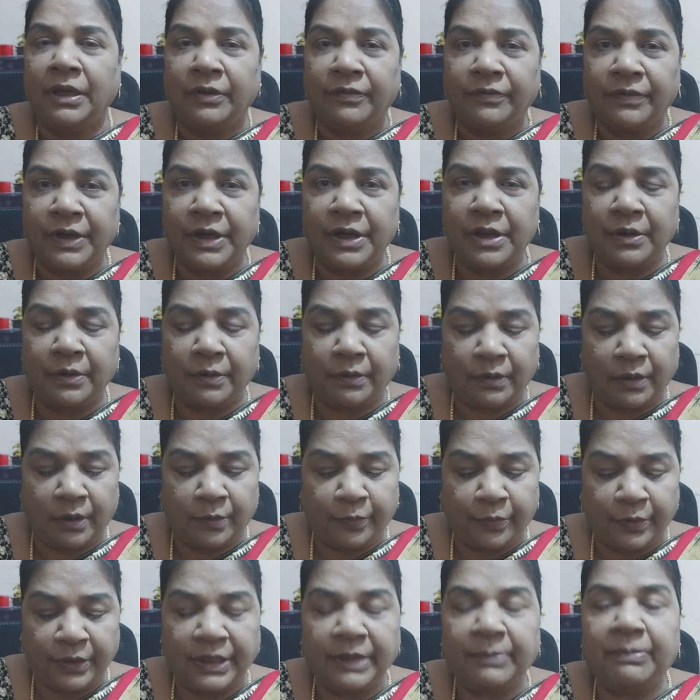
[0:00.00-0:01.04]
வீடியோக்குள்ளே
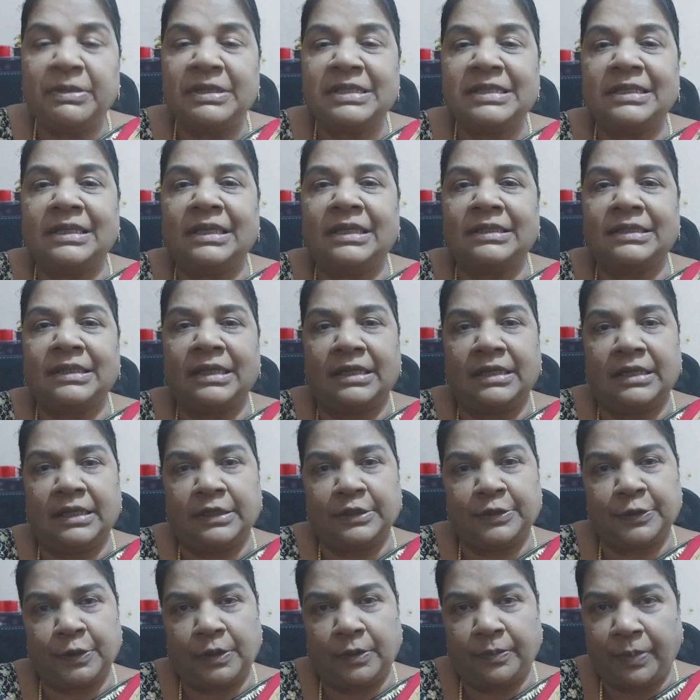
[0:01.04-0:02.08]
போய் பிஸ்னஸ்
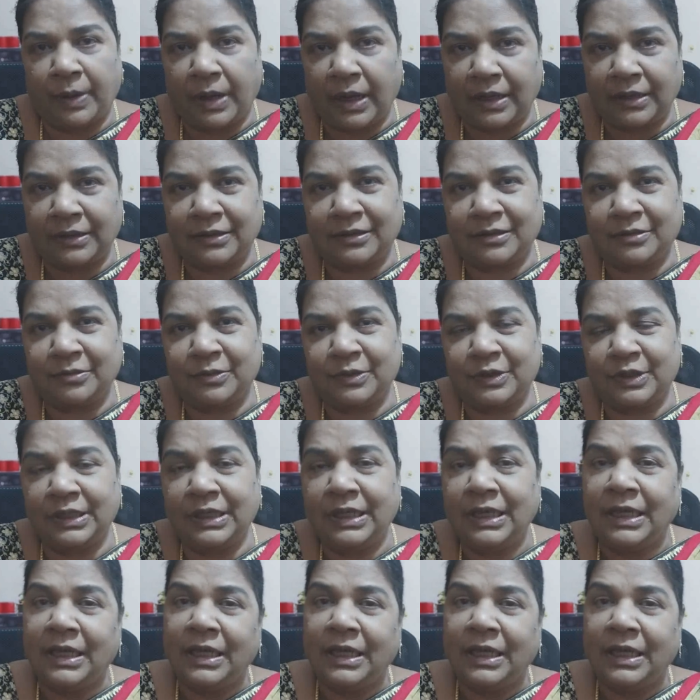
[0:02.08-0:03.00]
என்னன்னு சொல்லி பார்க்கறதுக்கு முந்தி